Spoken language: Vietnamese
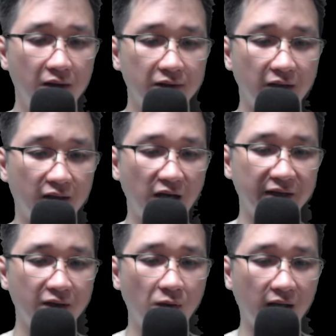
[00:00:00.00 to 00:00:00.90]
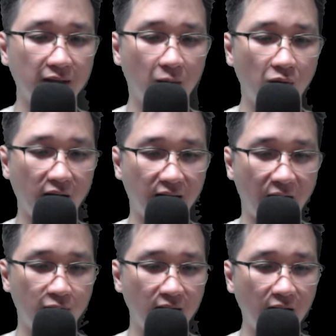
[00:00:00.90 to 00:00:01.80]
Nhất là những hoàng tộc hoàng
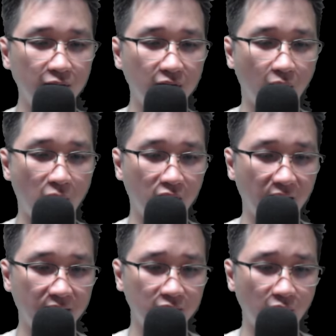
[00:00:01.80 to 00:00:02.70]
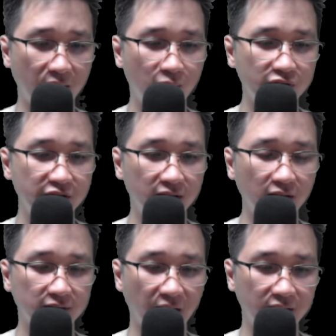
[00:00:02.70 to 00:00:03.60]
đạo, các lão tổ bọn hắn toàn bộ chiến
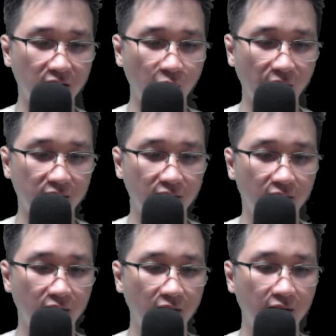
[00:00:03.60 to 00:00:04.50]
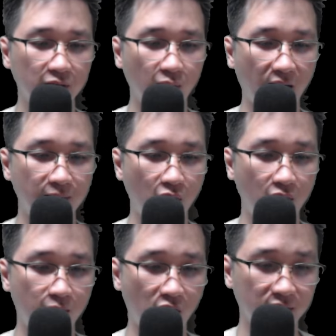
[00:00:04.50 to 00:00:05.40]
tử tại Thương Huyền, toàn
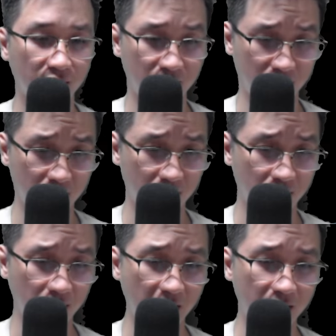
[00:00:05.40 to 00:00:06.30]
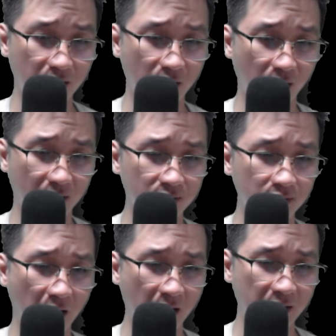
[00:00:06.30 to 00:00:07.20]
bộ bọn thiên kiều
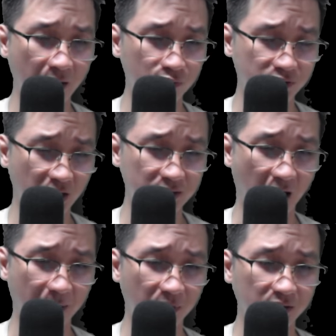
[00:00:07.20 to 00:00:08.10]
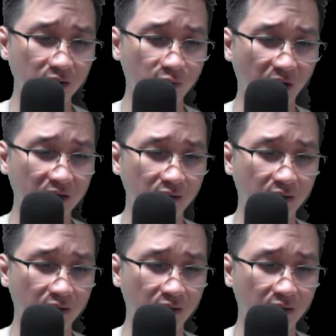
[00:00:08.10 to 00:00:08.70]
hắn đã đều chết thảm ở Thương Huyền.